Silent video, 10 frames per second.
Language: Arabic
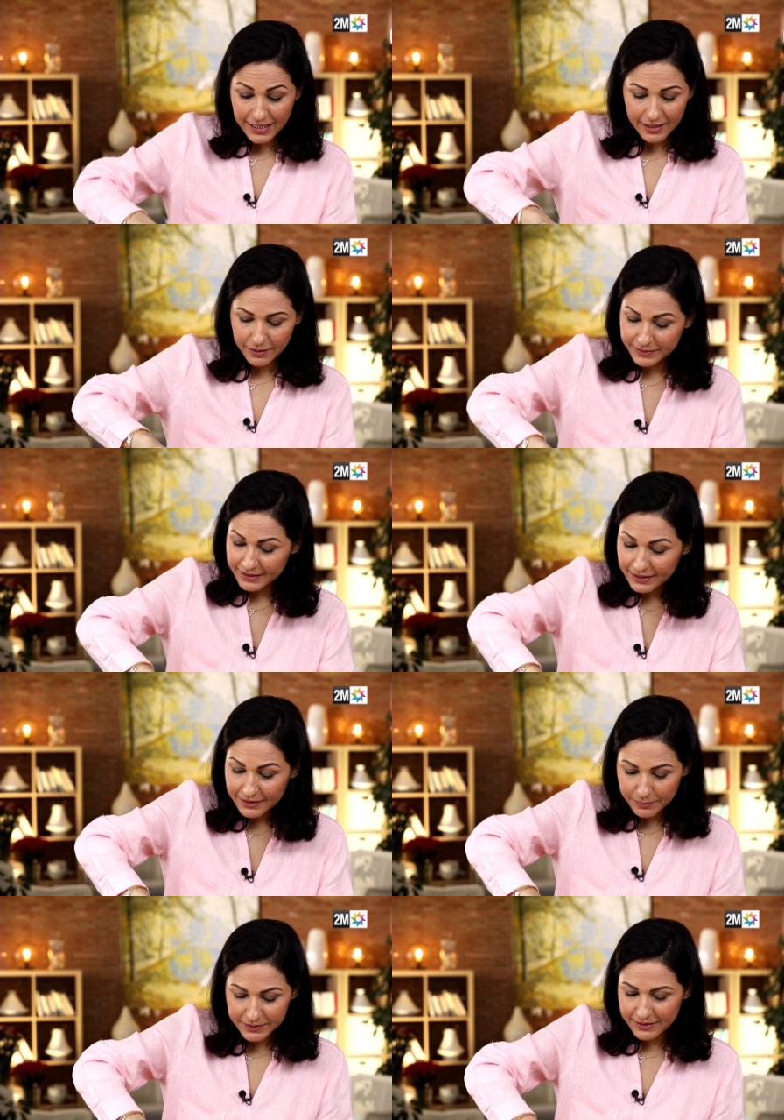ساهله
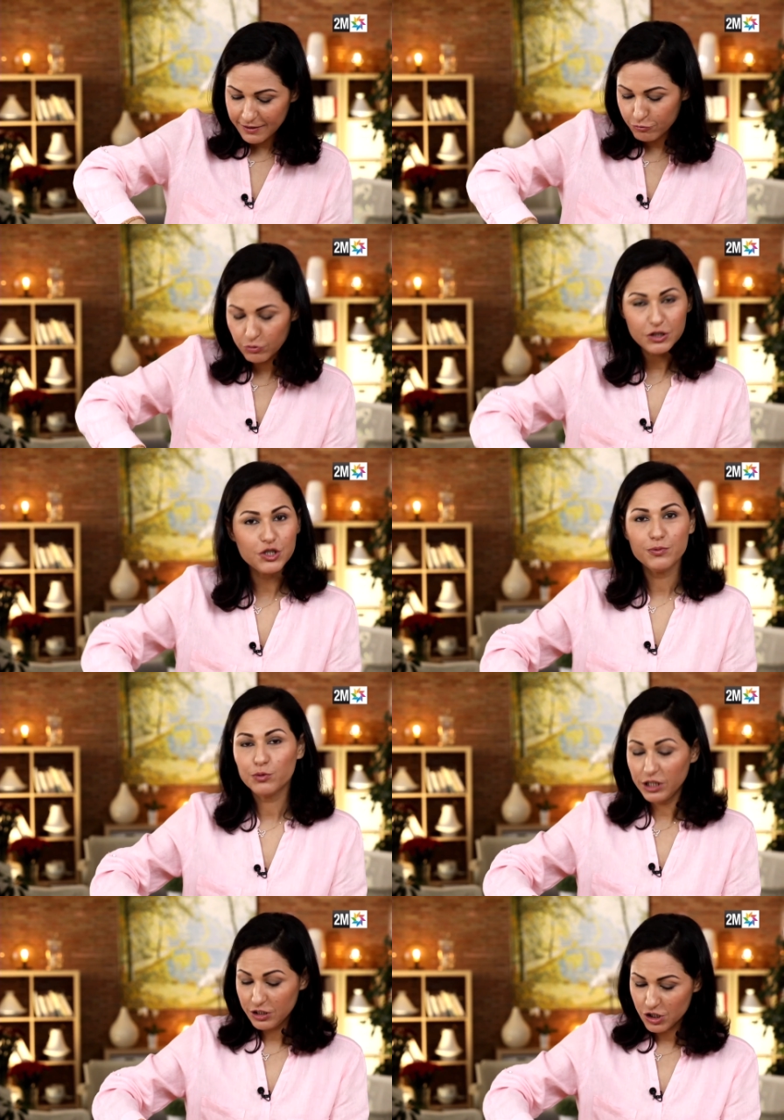بسيطه بزاف وكتجي
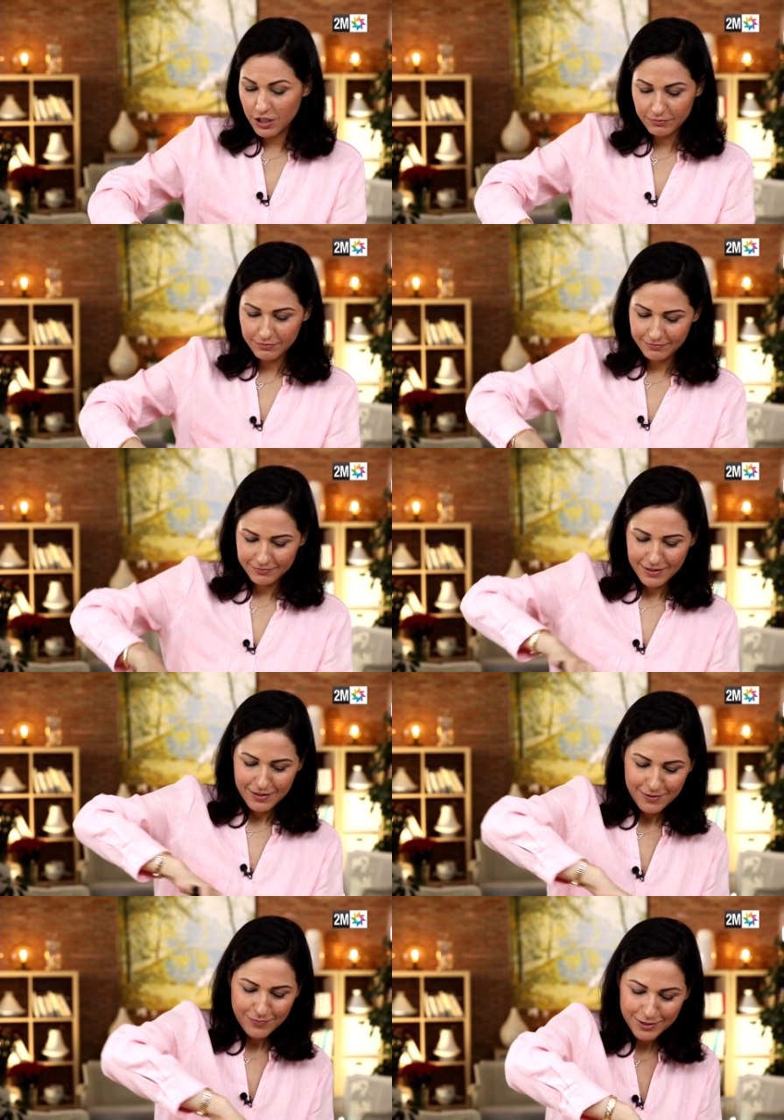منعشه
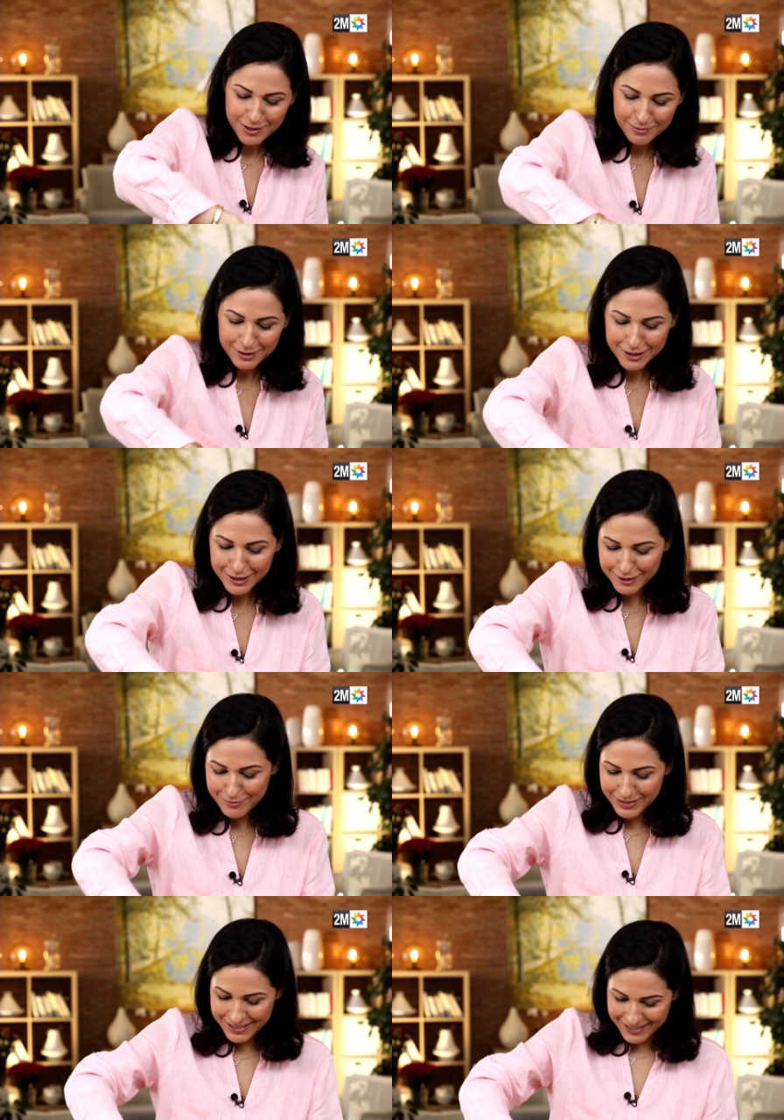ما تيمكنش لينا ما